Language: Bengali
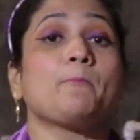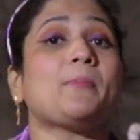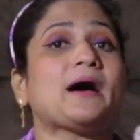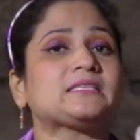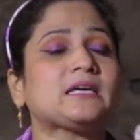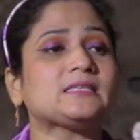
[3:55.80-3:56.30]

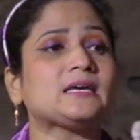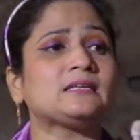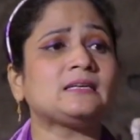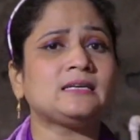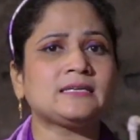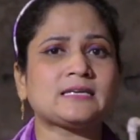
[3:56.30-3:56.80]
পাঁচ হাজার
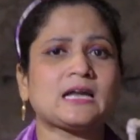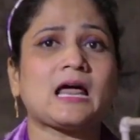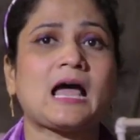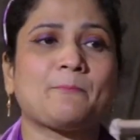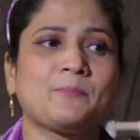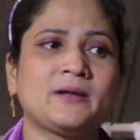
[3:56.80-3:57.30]
লিটার
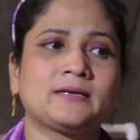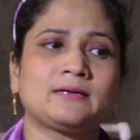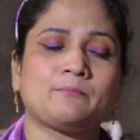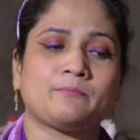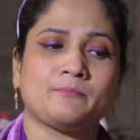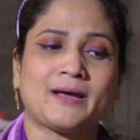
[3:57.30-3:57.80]
আপনি
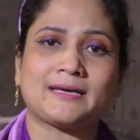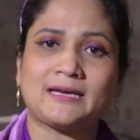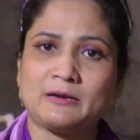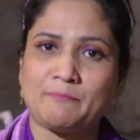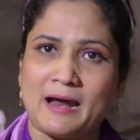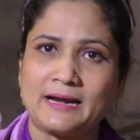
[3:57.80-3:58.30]

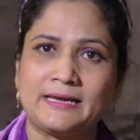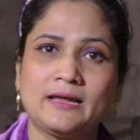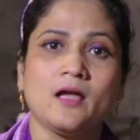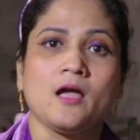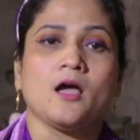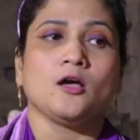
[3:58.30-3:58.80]
ব্যাটারির পানি
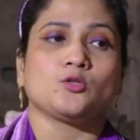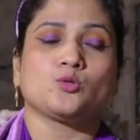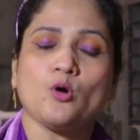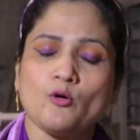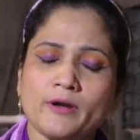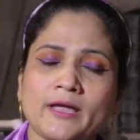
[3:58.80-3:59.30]

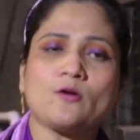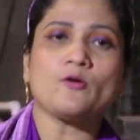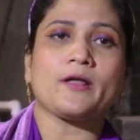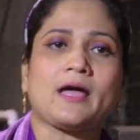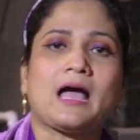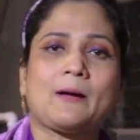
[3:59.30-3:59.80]
তৈরি
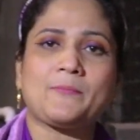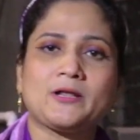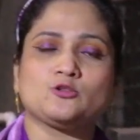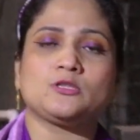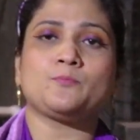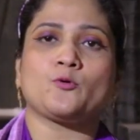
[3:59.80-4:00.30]
করে আপনি
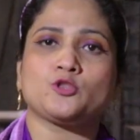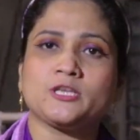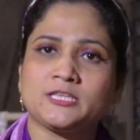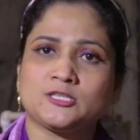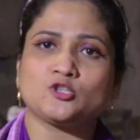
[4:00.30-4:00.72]
যদি প্রতিদিন